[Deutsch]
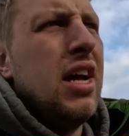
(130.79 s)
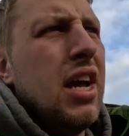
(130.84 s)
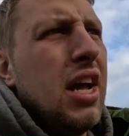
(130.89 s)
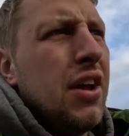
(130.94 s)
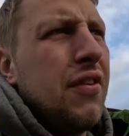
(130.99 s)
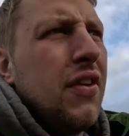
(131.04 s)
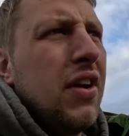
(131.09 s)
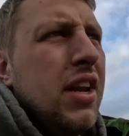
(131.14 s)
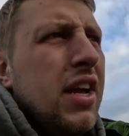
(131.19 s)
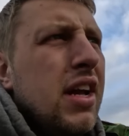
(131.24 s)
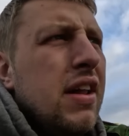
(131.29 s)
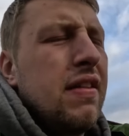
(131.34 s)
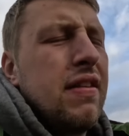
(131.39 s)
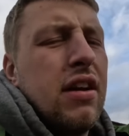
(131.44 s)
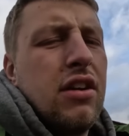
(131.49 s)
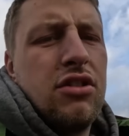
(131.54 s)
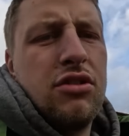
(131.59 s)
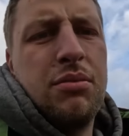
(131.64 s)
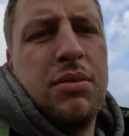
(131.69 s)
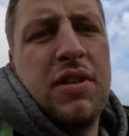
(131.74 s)
Ich war die ganze
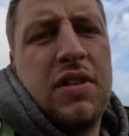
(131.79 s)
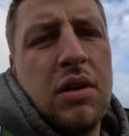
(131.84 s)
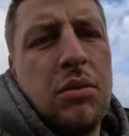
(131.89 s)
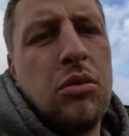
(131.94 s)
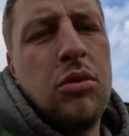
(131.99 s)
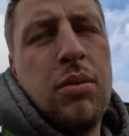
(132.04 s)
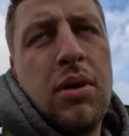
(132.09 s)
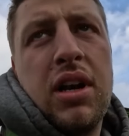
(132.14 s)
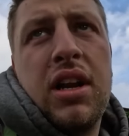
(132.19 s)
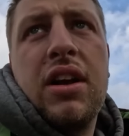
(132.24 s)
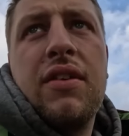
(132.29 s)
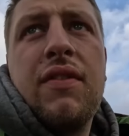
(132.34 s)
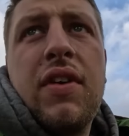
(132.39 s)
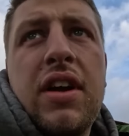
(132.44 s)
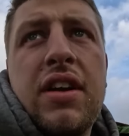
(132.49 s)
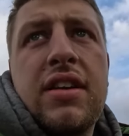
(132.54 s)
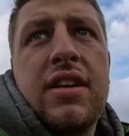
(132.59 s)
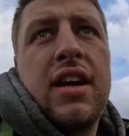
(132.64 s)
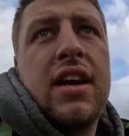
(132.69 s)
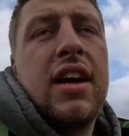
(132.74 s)
Zeit schon ein bisschen am überlegen,
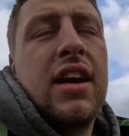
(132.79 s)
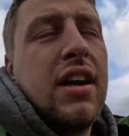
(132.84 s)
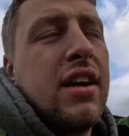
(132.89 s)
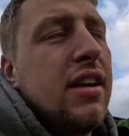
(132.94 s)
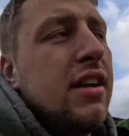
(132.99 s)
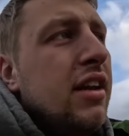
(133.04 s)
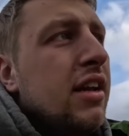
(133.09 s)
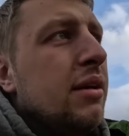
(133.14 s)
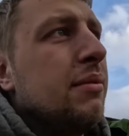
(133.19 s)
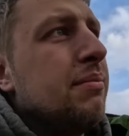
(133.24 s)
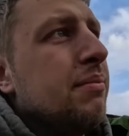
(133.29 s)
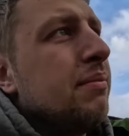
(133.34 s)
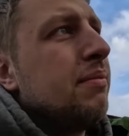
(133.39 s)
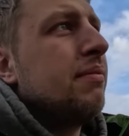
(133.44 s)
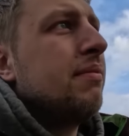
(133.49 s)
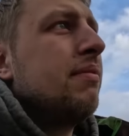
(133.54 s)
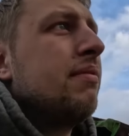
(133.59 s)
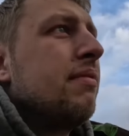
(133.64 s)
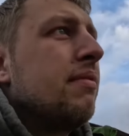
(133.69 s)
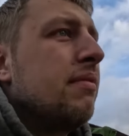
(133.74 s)
welchen Trecker ich nehme.
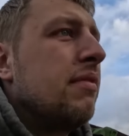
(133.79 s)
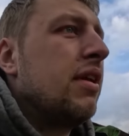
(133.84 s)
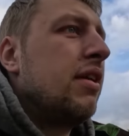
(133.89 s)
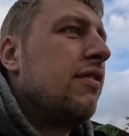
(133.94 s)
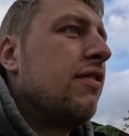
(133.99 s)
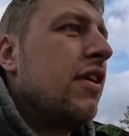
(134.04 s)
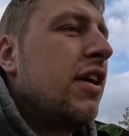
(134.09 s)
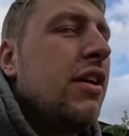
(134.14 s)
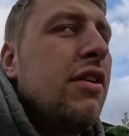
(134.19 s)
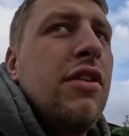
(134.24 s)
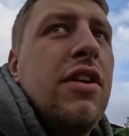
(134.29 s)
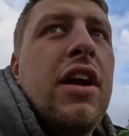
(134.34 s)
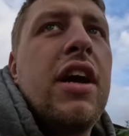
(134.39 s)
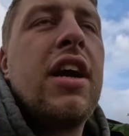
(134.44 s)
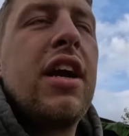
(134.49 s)
Ich war hin und